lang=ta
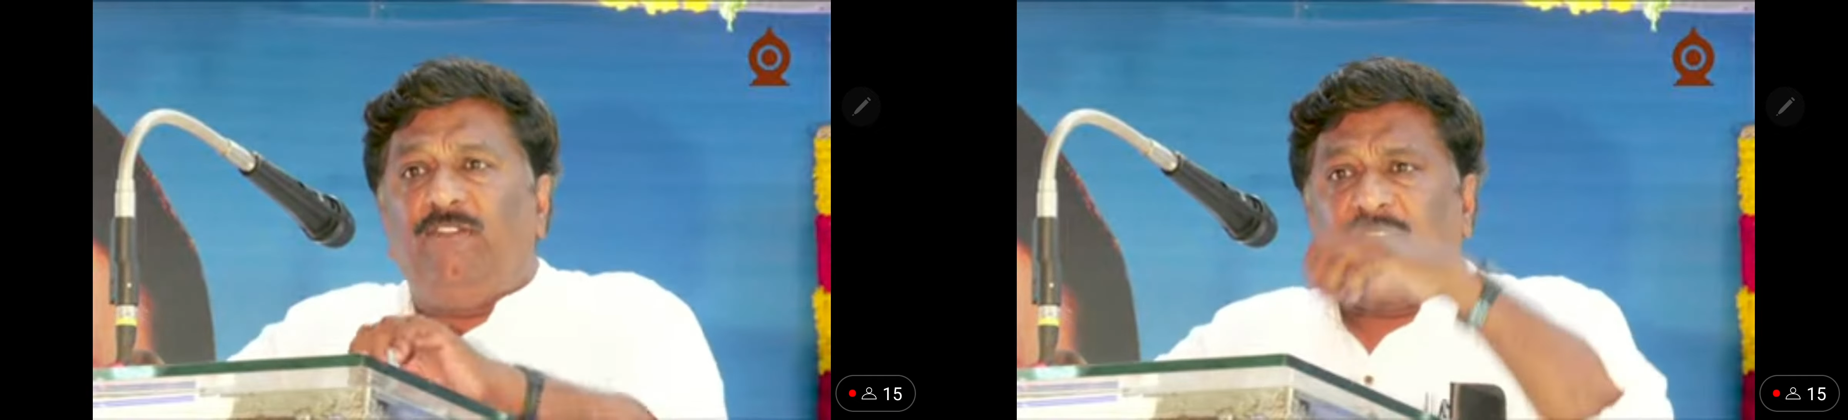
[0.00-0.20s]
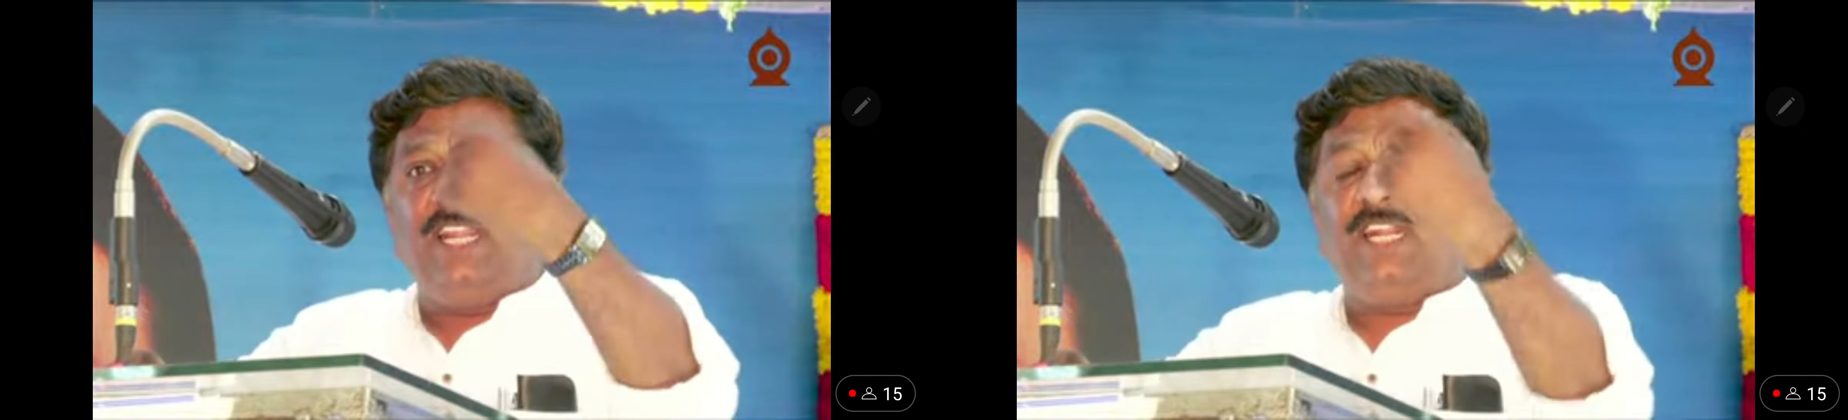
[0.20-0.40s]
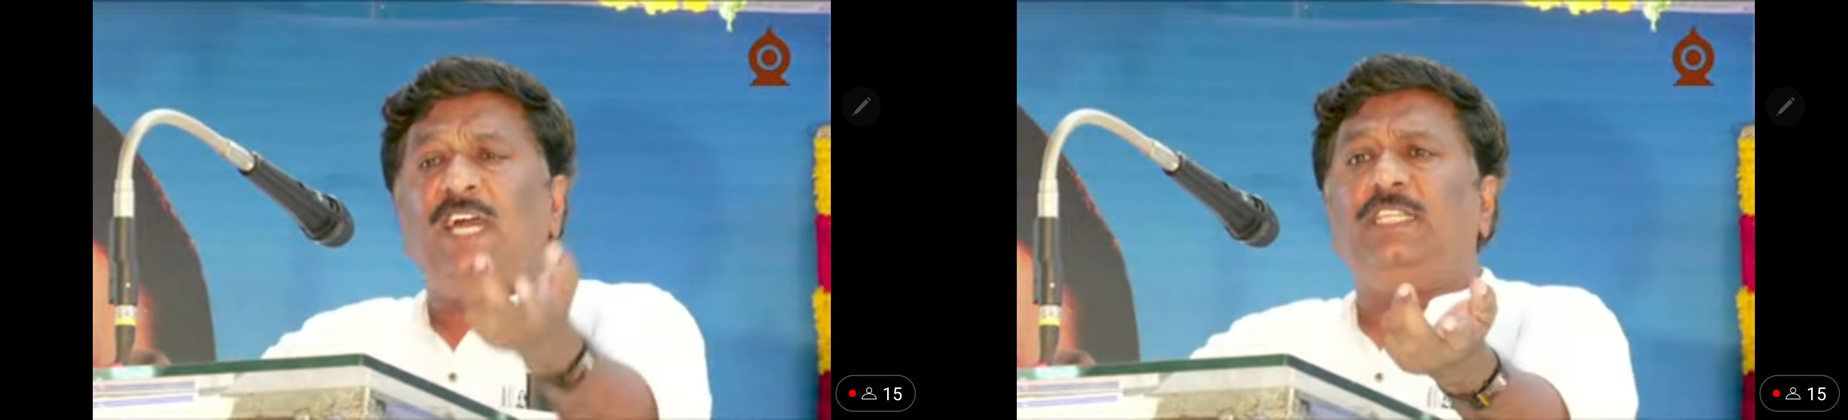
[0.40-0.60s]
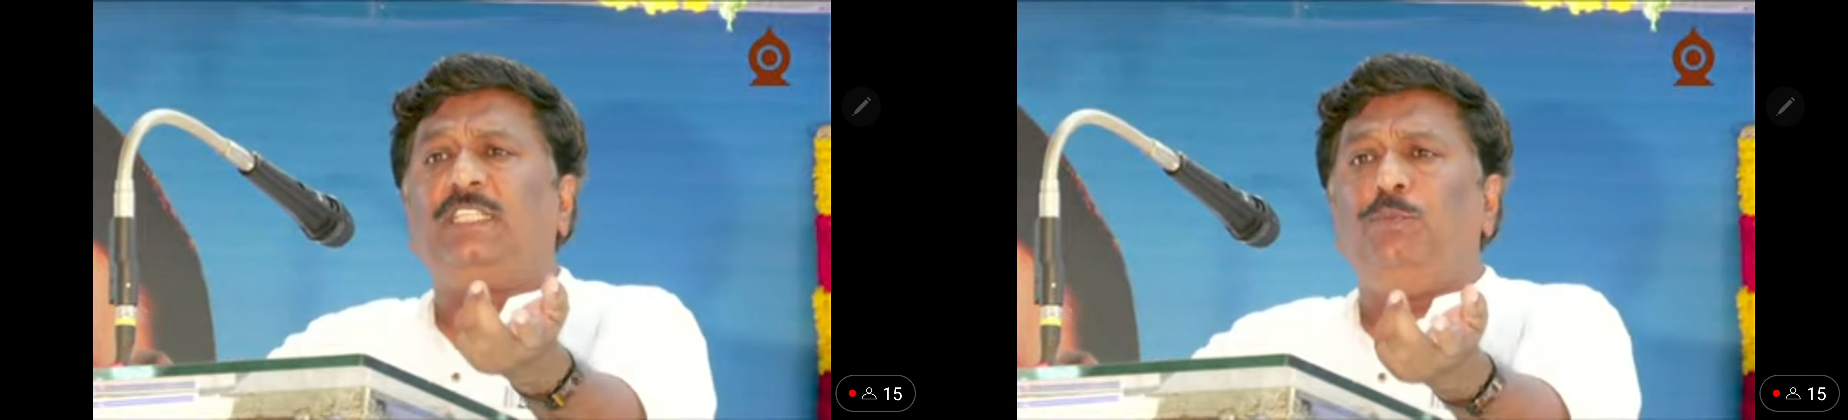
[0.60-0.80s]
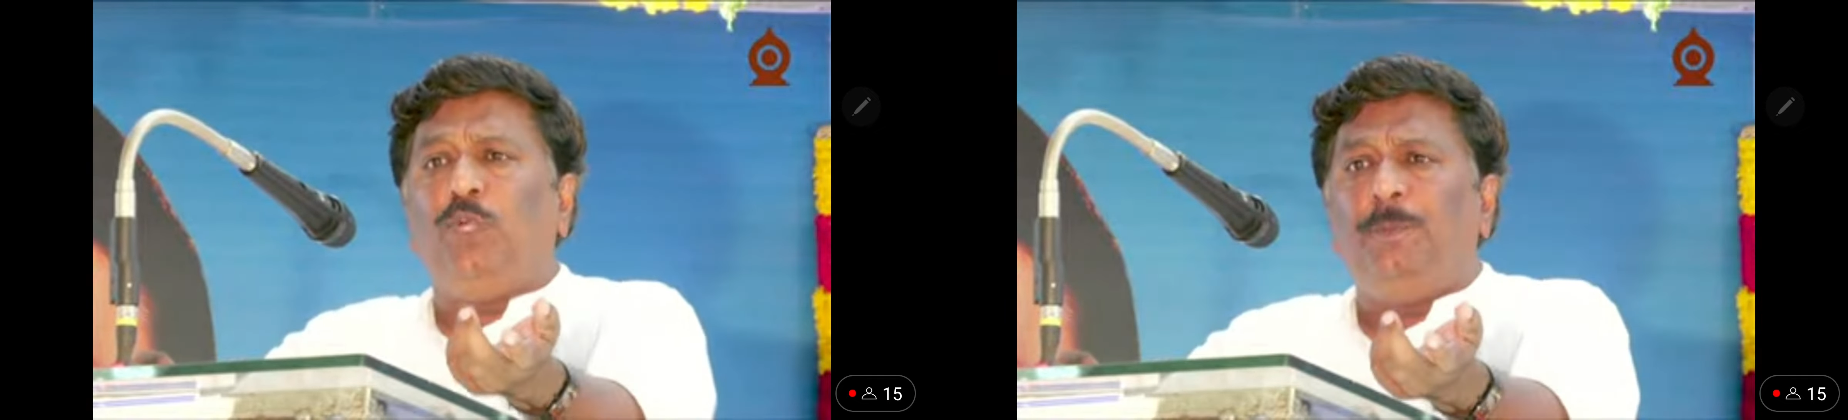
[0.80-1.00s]

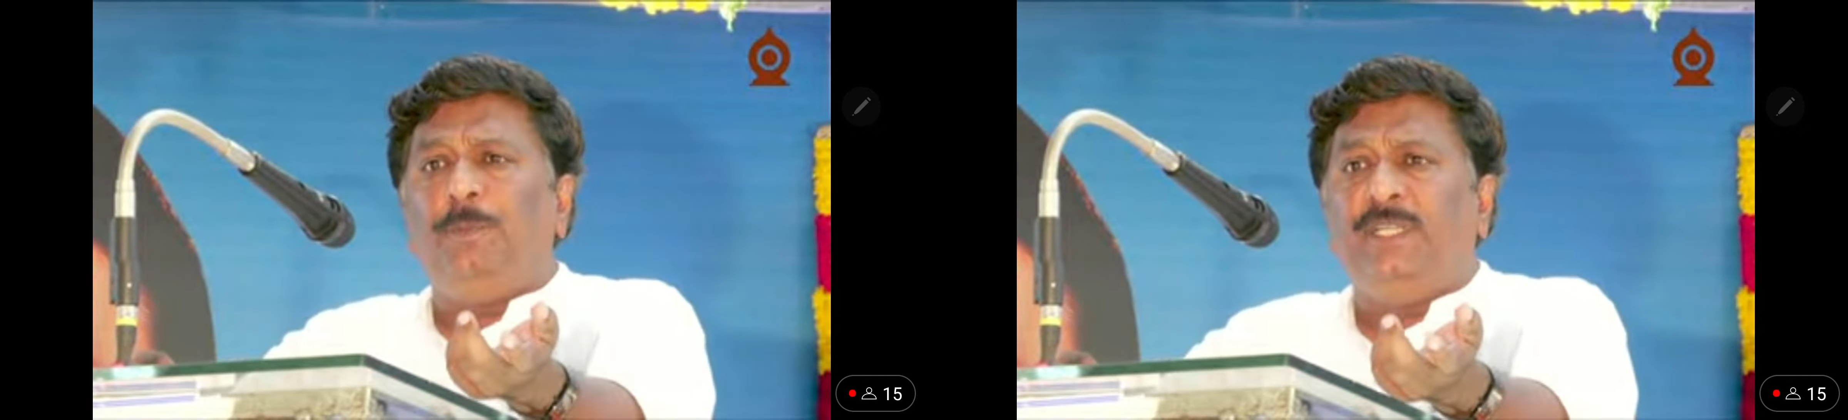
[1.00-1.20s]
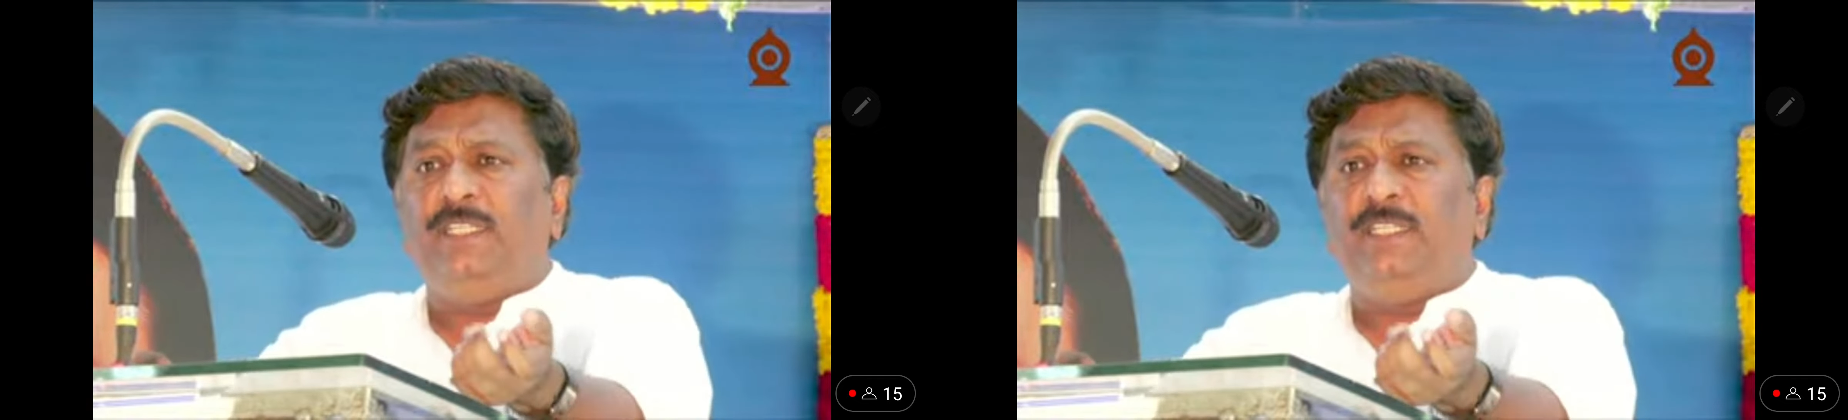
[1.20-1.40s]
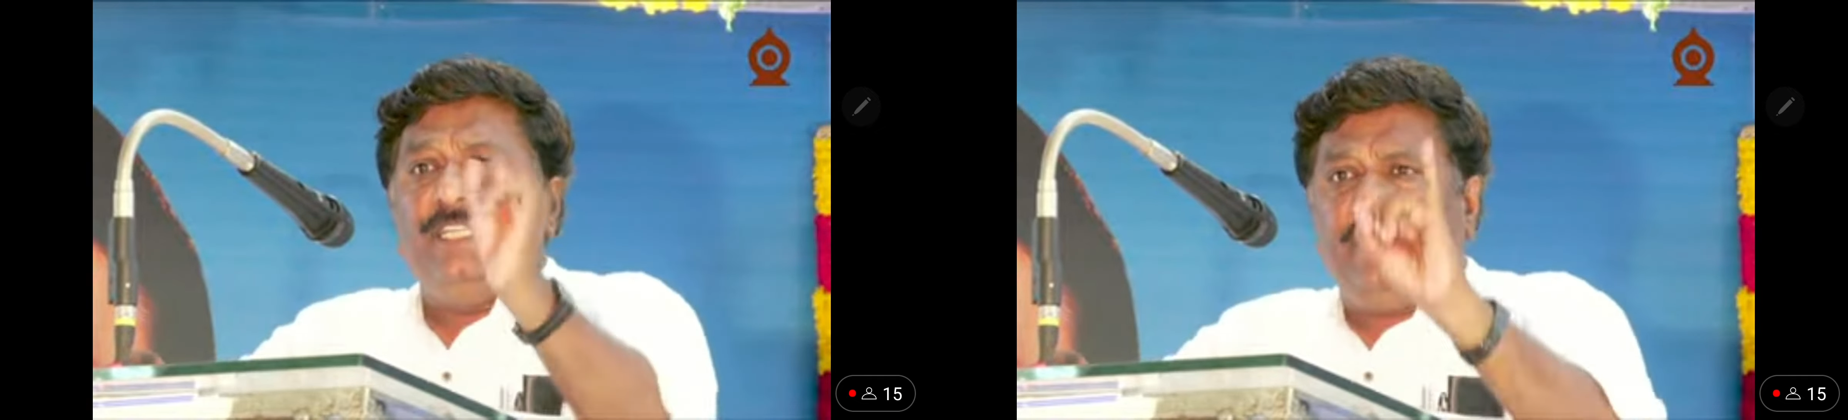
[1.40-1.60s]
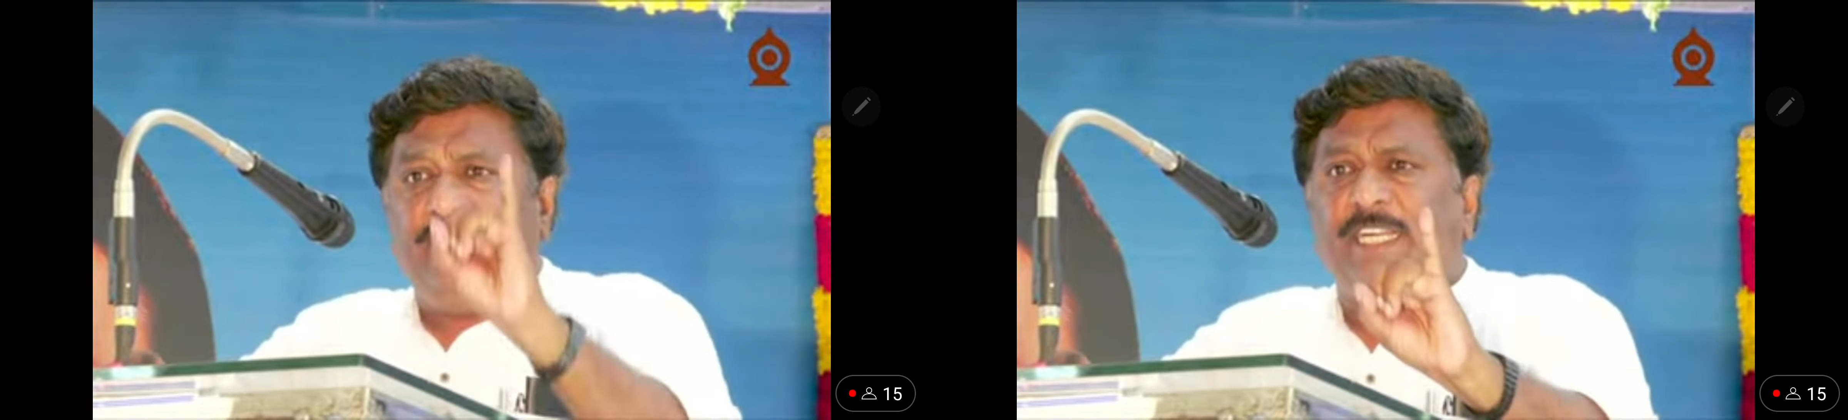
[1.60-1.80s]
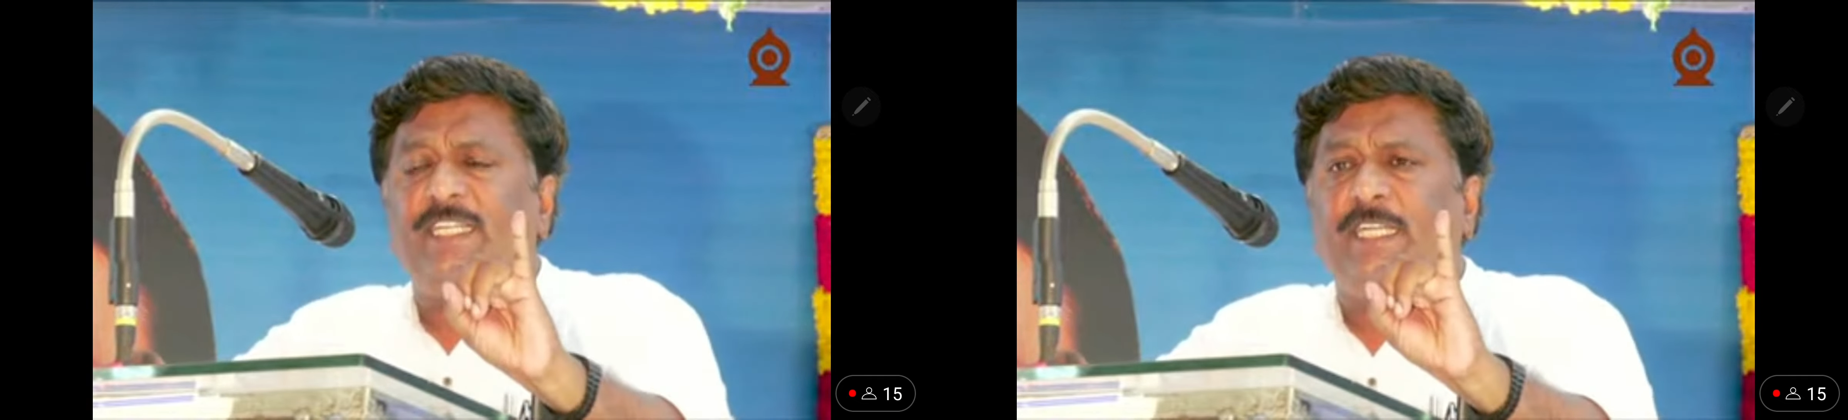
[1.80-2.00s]
வள்ளலாருக்கு முன்பு
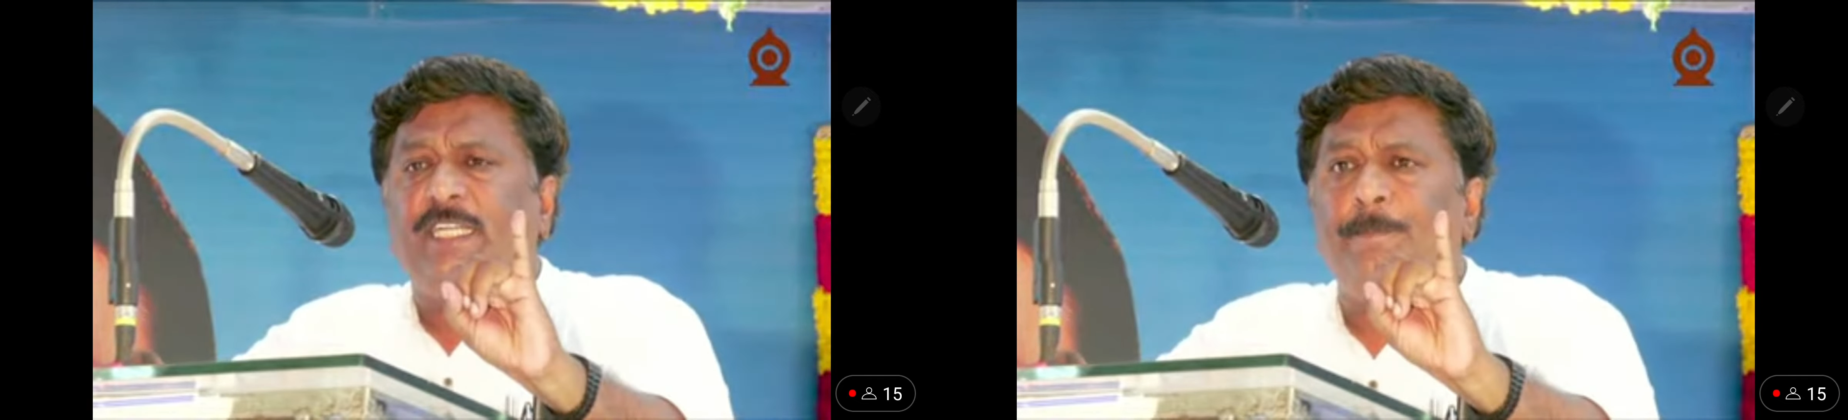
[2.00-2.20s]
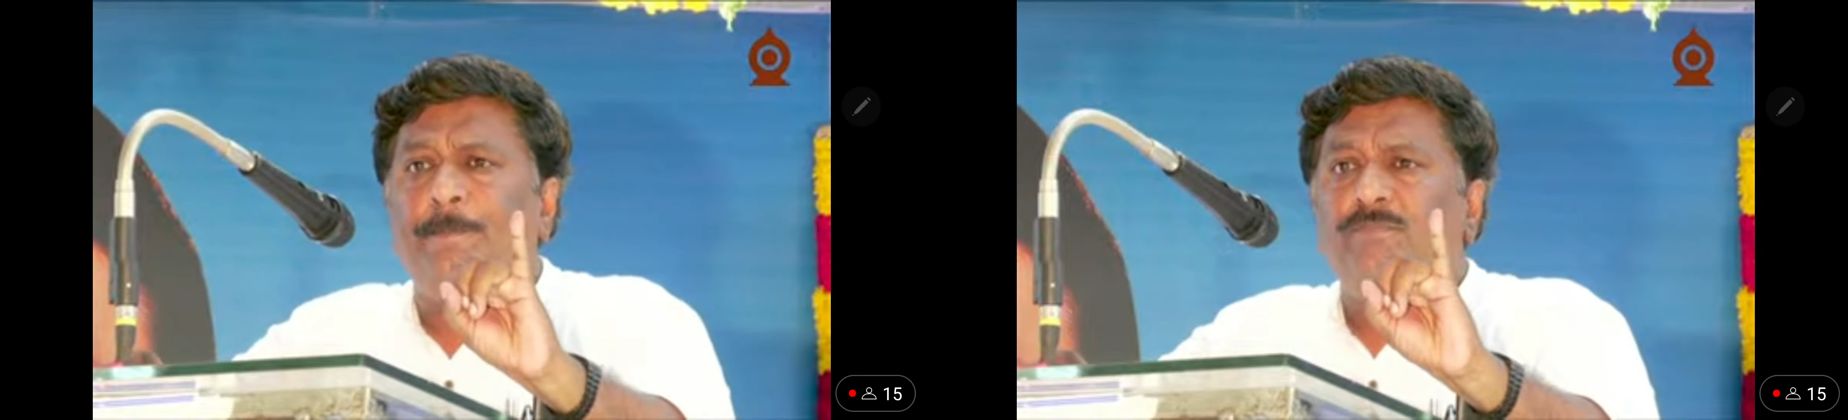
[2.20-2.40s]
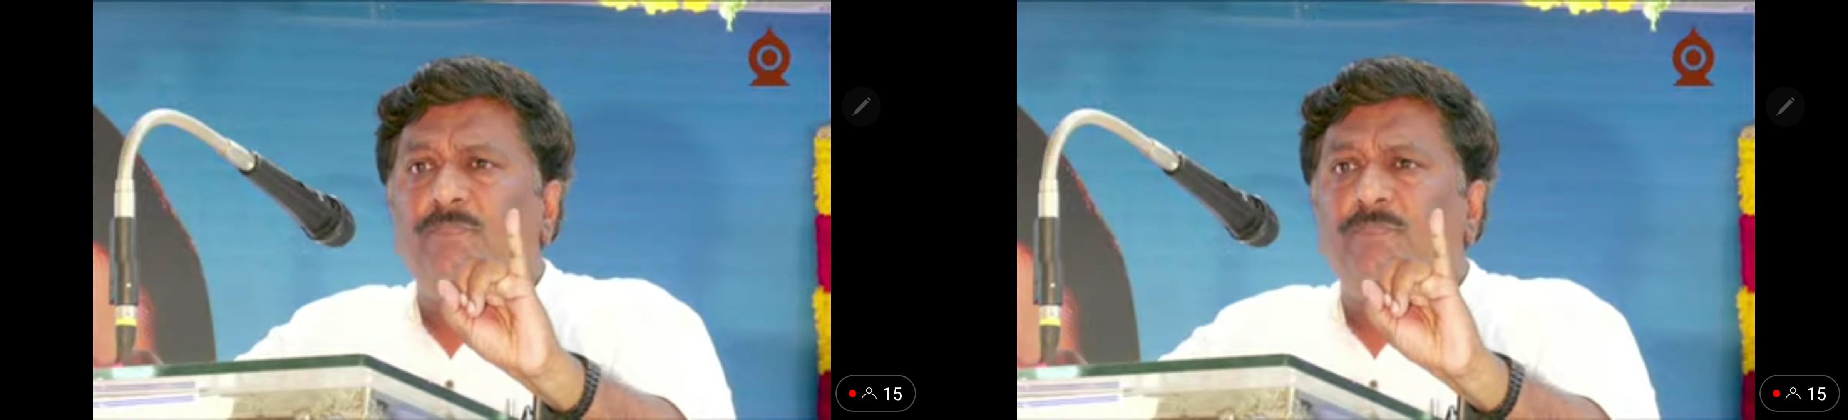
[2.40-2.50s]
இரக்கம்